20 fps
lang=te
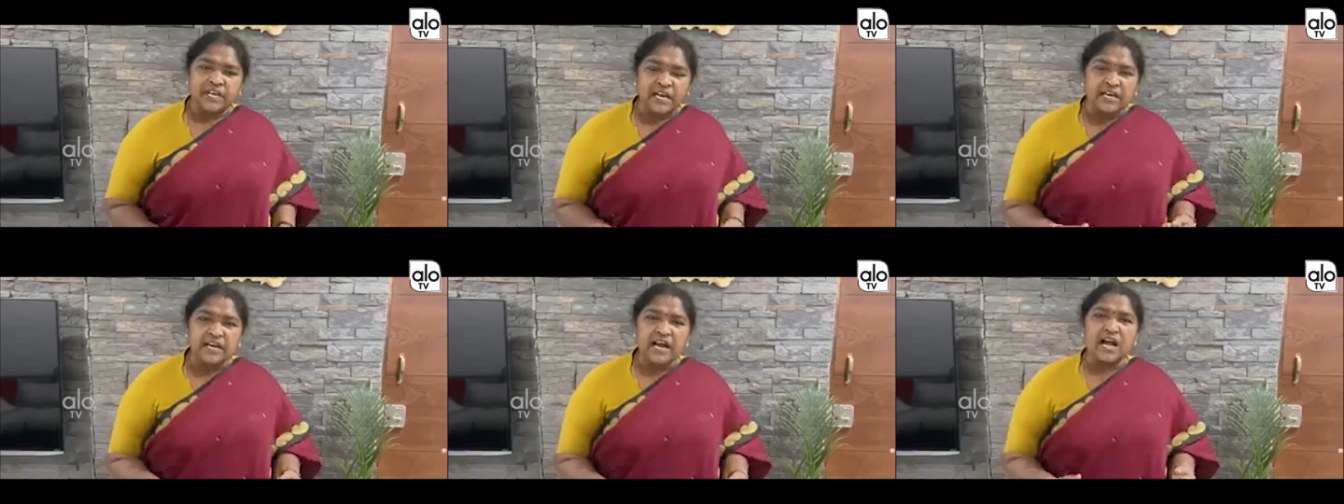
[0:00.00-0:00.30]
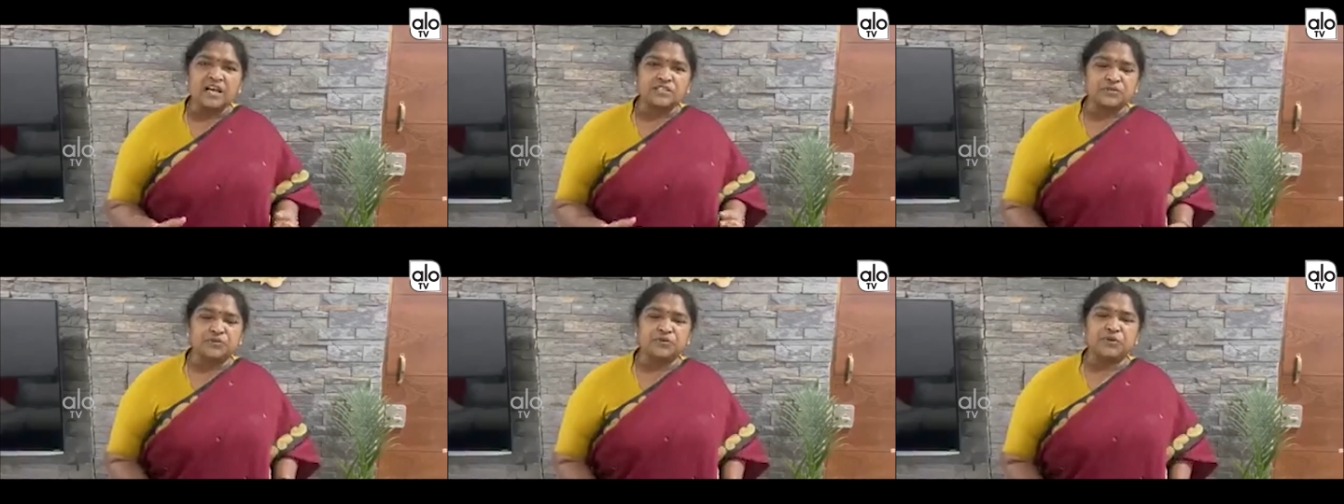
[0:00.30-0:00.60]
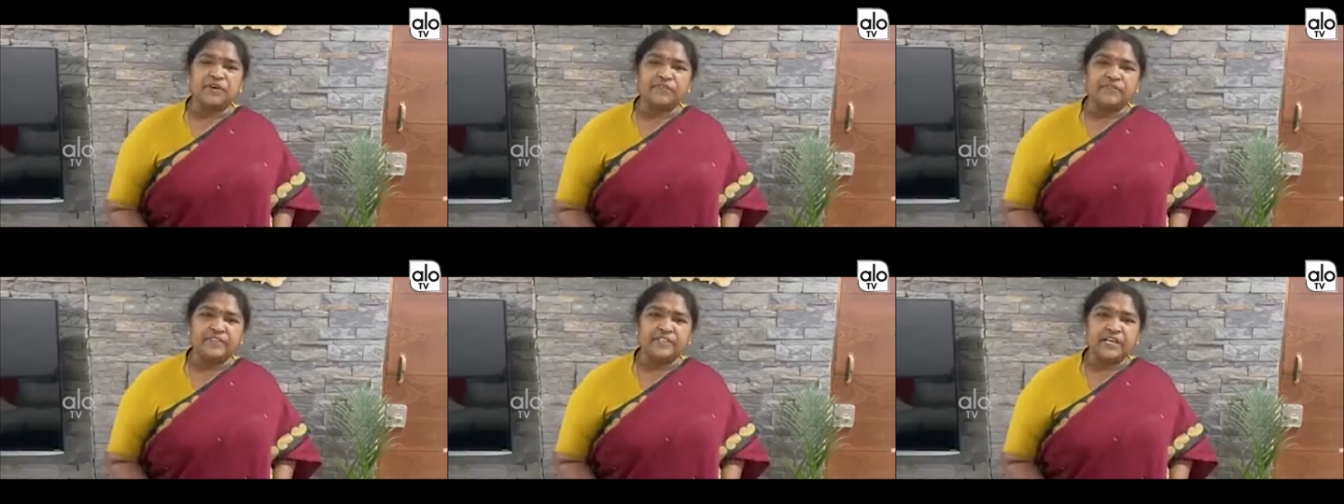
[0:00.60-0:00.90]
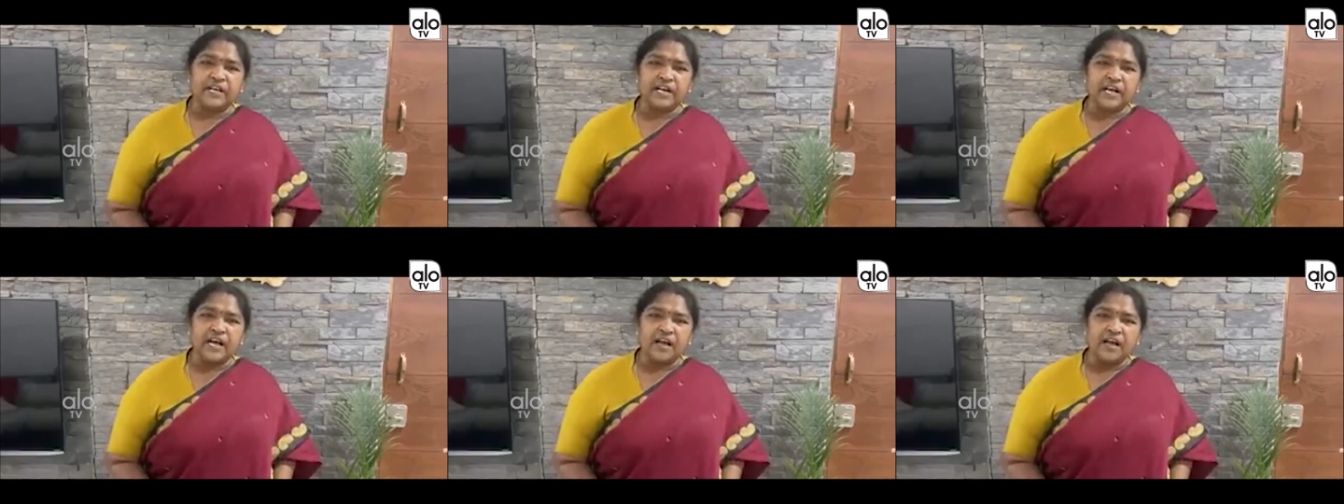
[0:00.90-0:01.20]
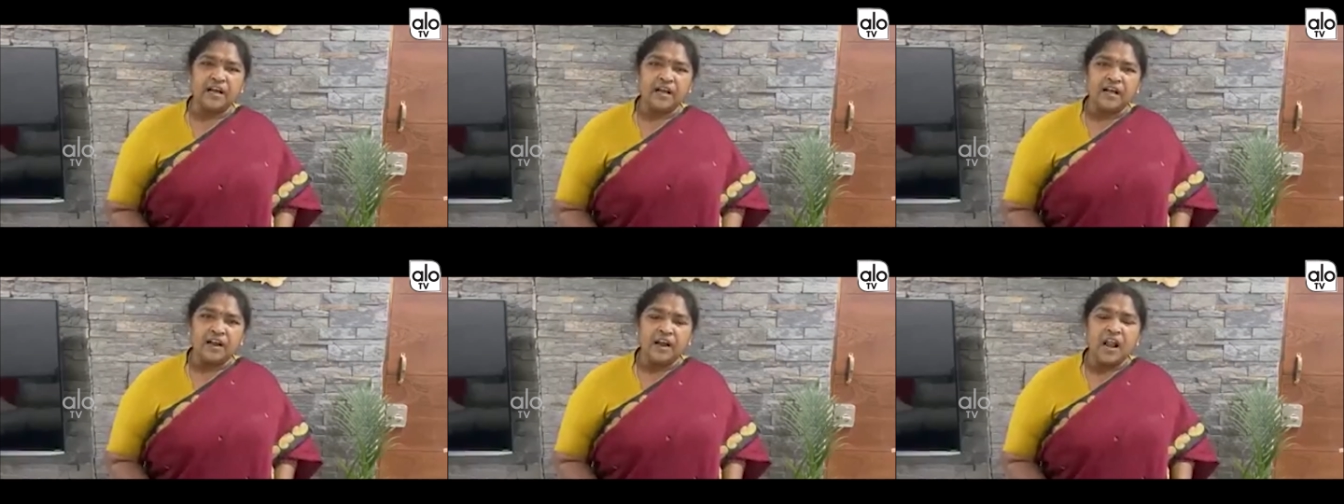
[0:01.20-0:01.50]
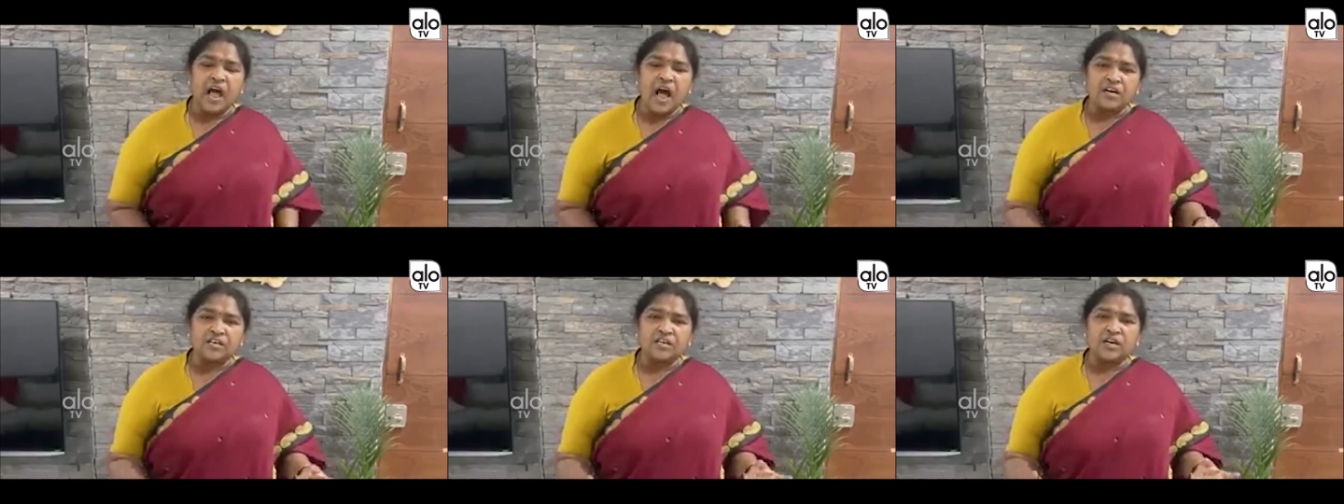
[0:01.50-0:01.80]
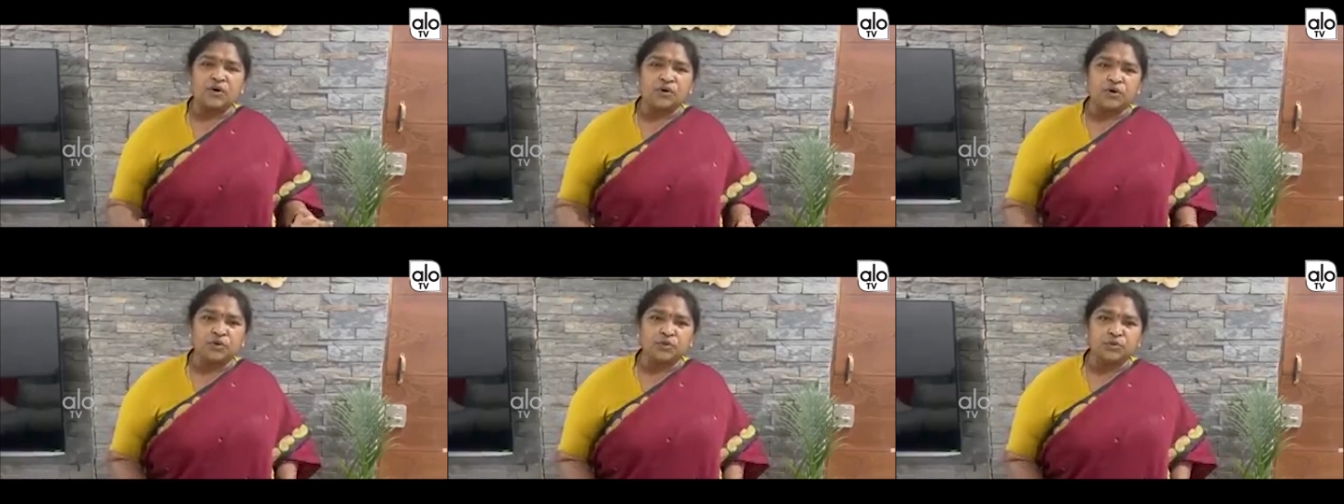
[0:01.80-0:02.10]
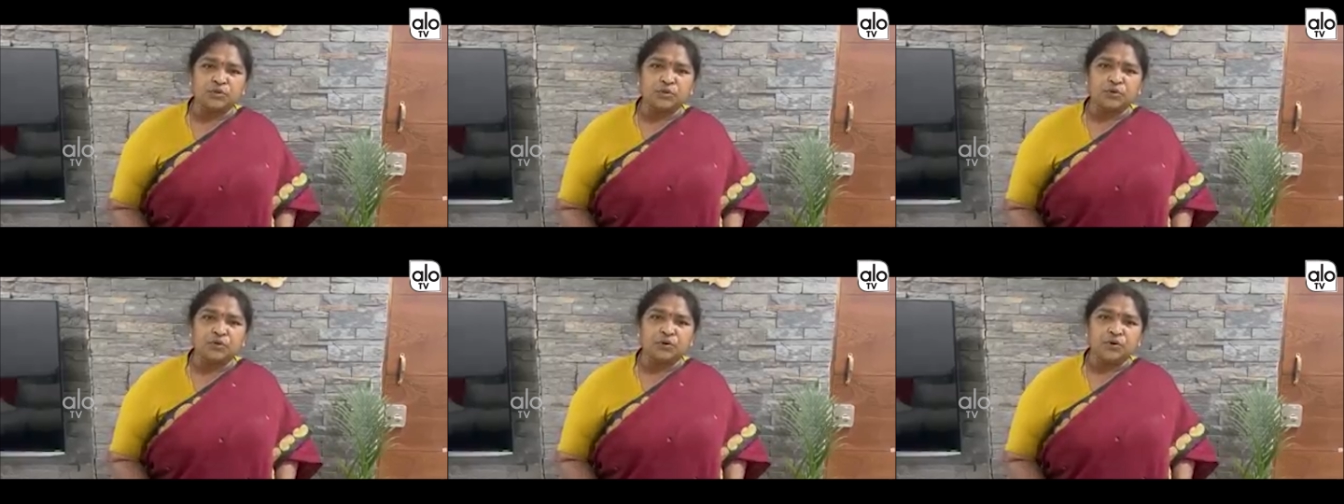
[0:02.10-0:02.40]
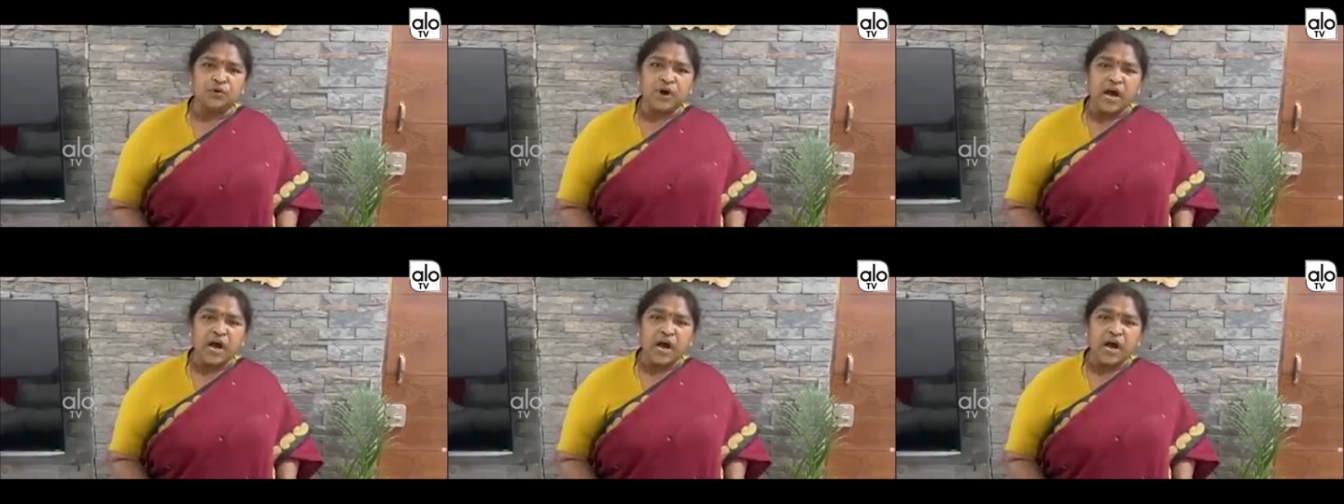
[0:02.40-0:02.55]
చలిగాచుకునే విధంగా లాక్డౌన్ వద్దు